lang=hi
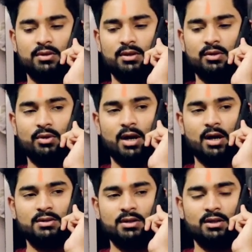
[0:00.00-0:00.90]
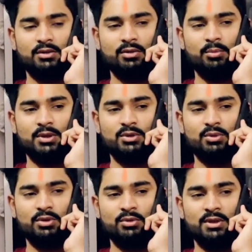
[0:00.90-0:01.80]
ओके और आज आज तुम्हारे तो
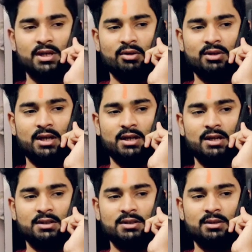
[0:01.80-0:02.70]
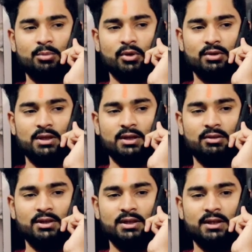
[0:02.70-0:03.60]
बच्चों के रोने की आवाज नहीं आ रही आज किसी भौंकने की
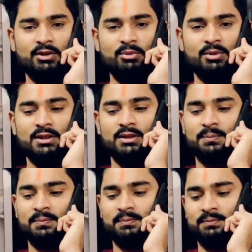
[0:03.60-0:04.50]
आवाज आ रही टीवी में से